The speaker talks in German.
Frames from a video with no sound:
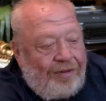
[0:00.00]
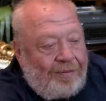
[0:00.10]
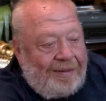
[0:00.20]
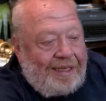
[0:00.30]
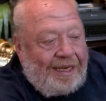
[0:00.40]

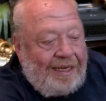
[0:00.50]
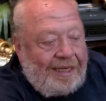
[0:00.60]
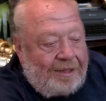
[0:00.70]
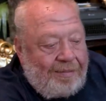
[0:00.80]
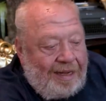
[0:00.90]
würde mir den
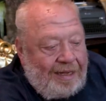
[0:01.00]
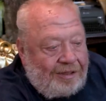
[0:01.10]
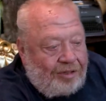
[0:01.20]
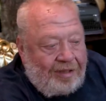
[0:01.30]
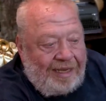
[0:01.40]
jetzt
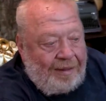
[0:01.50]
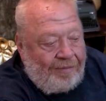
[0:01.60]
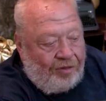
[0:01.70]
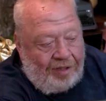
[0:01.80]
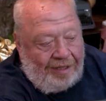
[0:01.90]
mal so
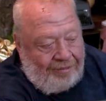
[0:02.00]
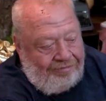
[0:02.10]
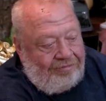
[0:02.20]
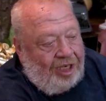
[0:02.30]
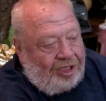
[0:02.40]
nehmen, wo der
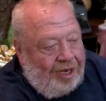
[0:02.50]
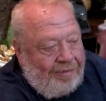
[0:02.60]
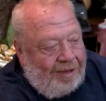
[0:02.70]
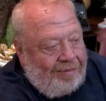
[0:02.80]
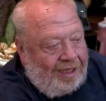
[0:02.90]
ja
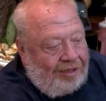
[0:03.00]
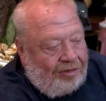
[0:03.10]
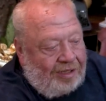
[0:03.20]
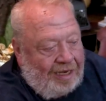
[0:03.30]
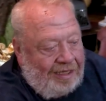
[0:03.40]
scheinbar mich
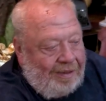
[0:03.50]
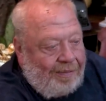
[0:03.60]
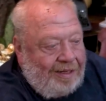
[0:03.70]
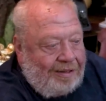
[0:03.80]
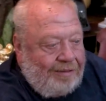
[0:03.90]
total
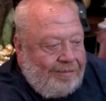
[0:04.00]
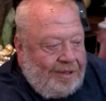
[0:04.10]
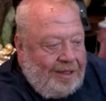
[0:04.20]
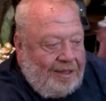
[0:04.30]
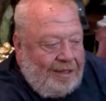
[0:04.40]
lieb hat.
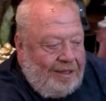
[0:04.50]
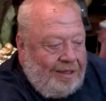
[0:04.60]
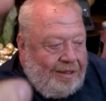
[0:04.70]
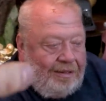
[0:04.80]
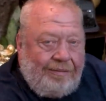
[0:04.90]
Okay,
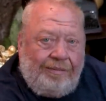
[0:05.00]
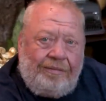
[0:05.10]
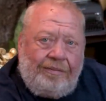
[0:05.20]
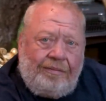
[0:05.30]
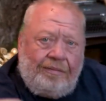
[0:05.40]
das zweite
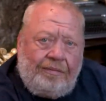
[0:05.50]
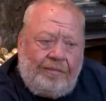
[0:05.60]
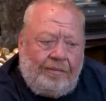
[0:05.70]
Debüt mit